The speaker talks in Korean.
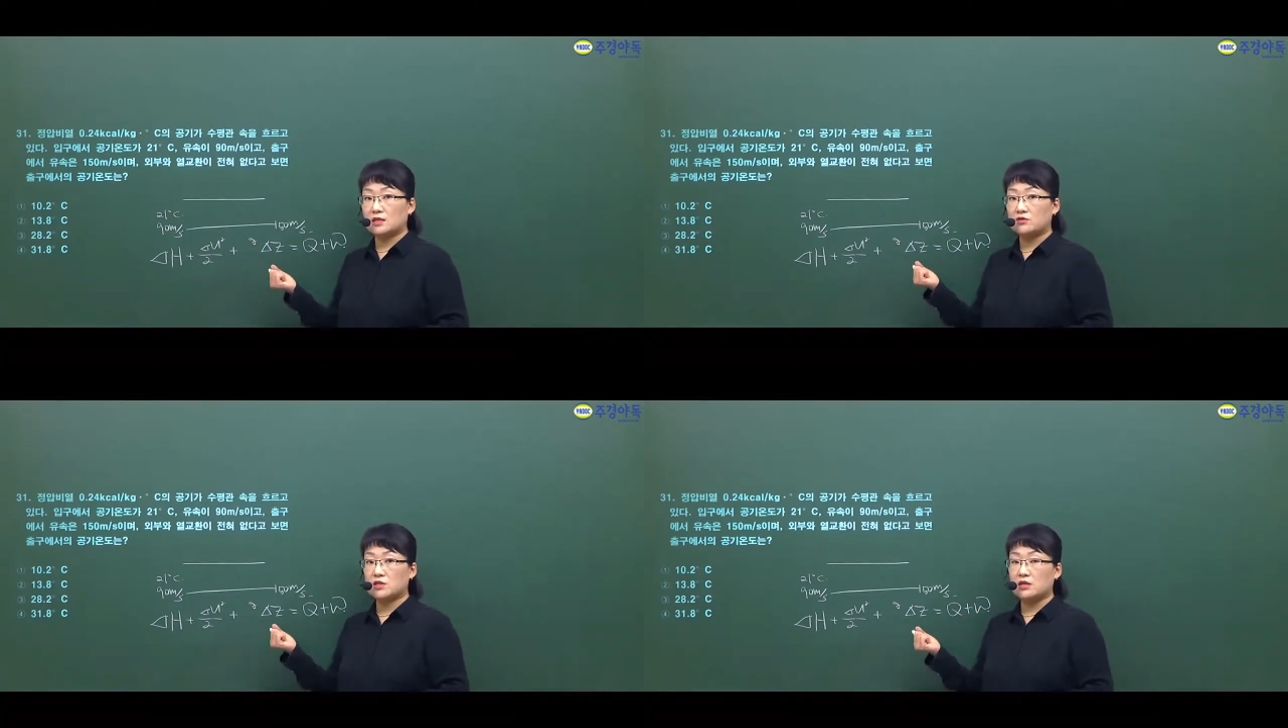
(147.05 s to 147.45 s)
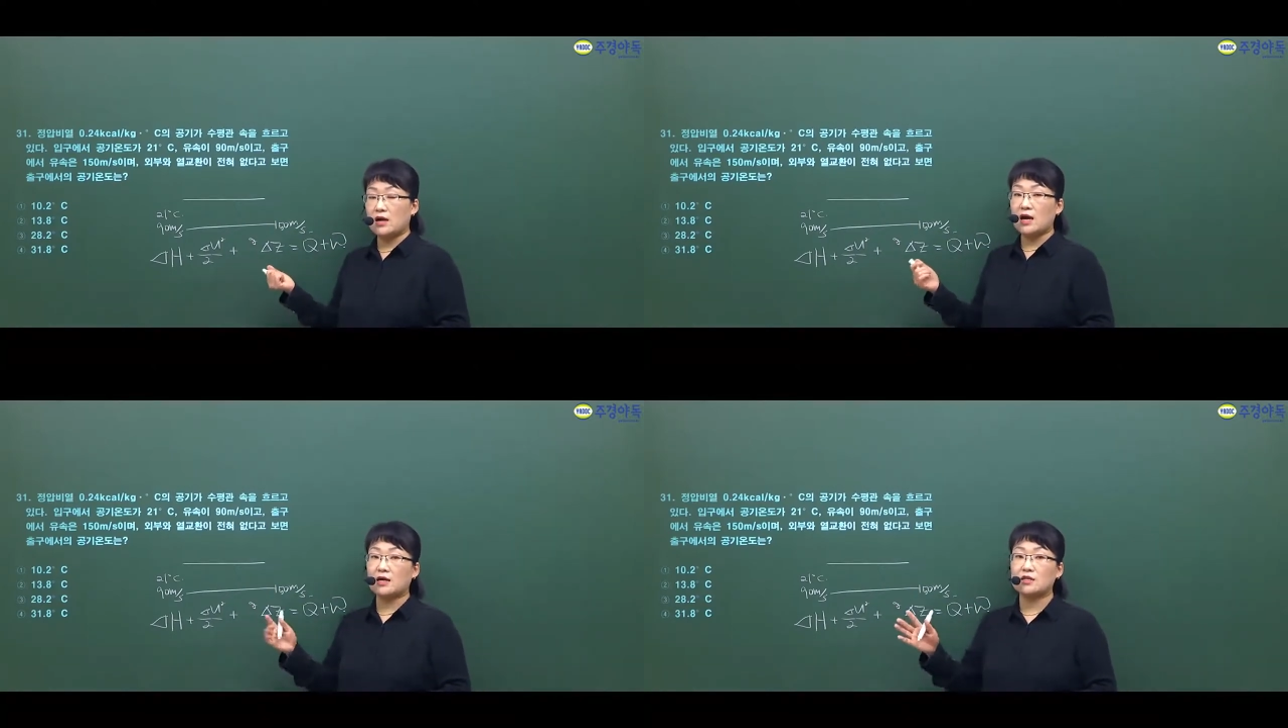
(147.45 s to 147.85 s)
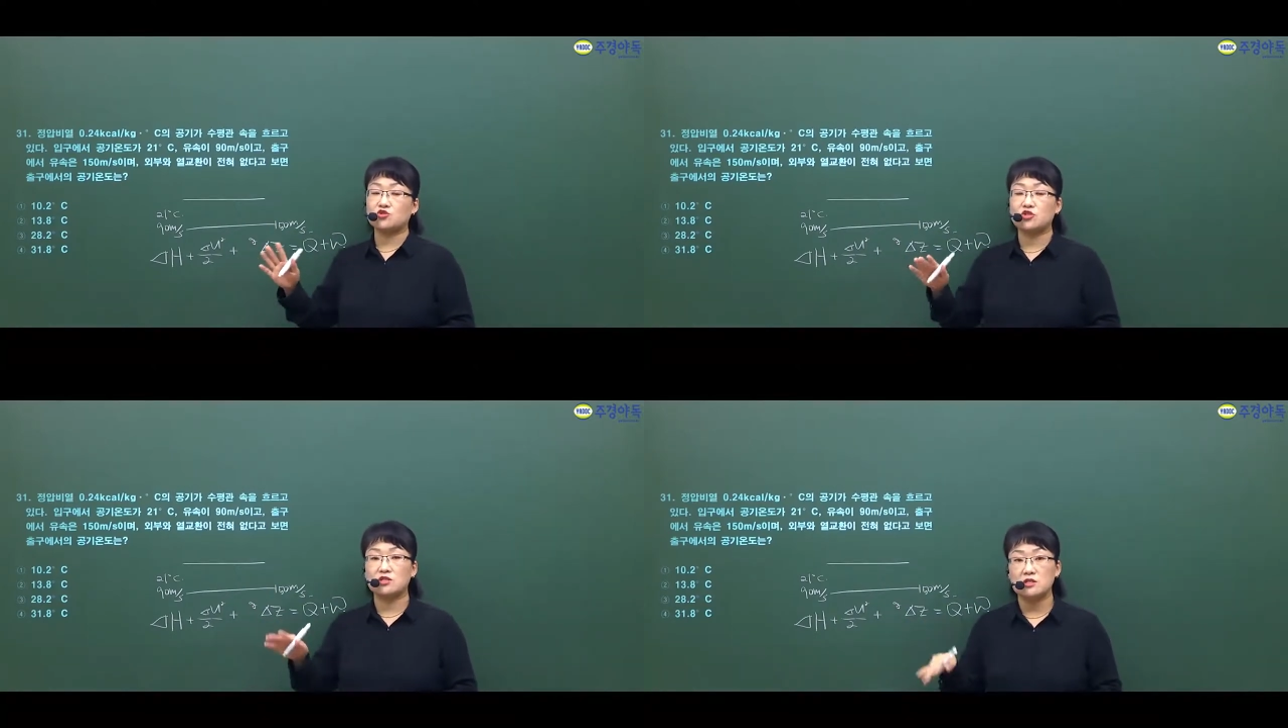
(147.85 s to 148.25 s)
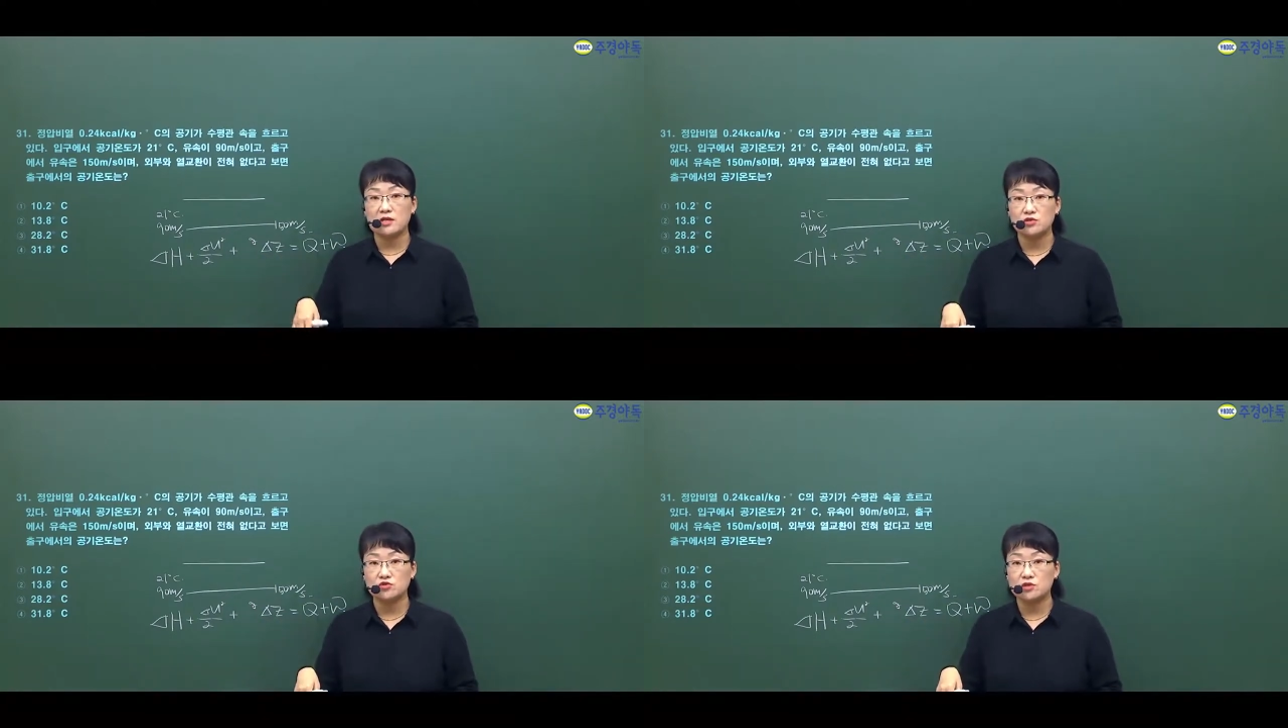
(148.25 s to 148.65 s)
나오잖아요. 아까
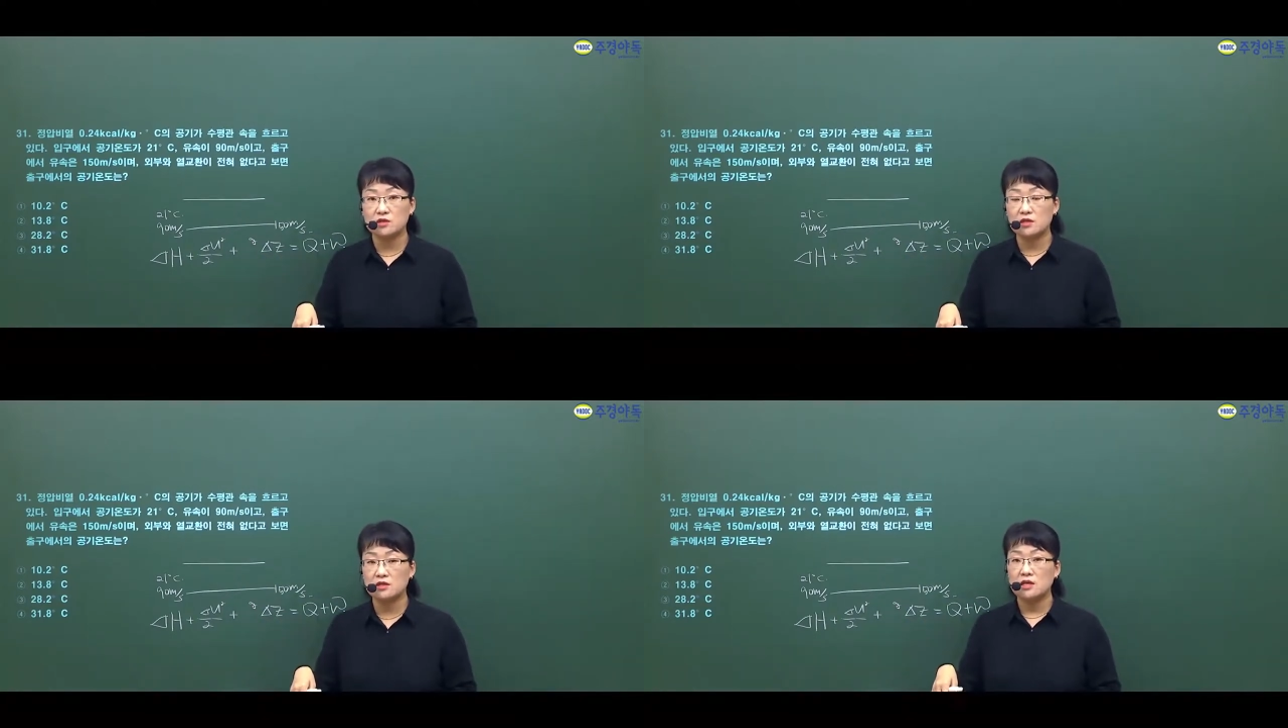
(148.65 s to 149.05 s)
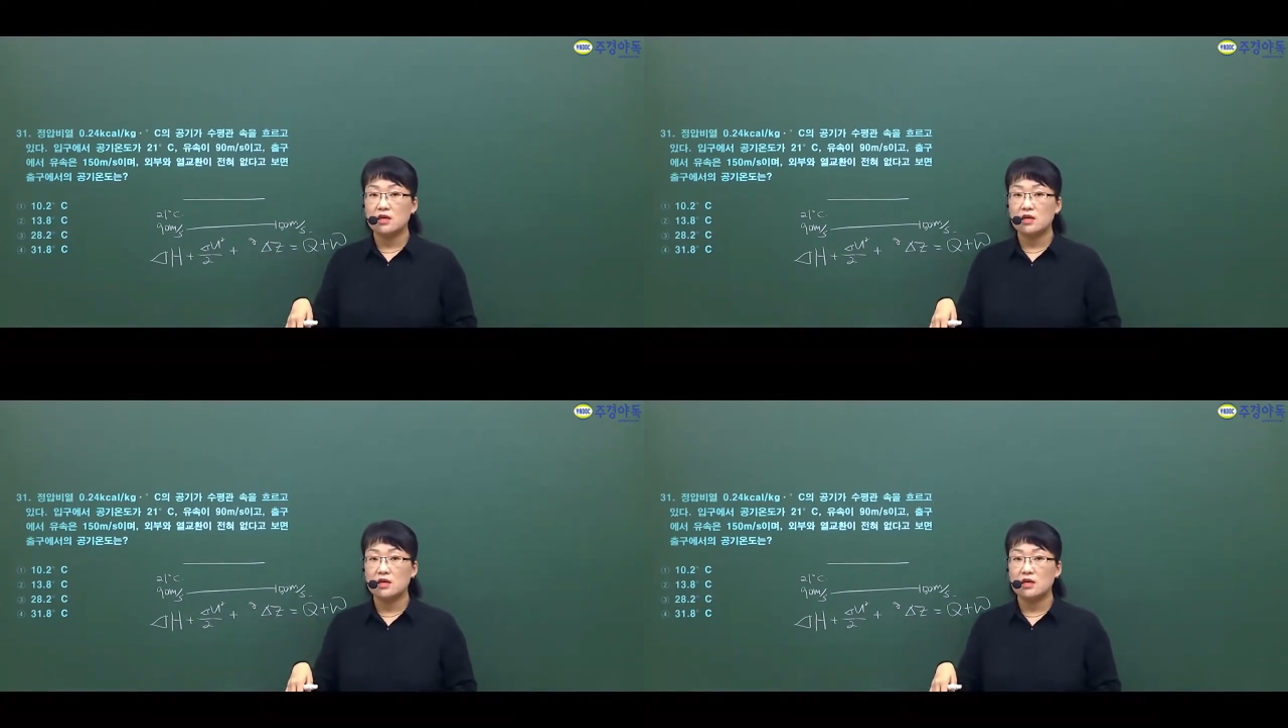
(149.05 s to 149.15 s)
지씨를 해줬을 때는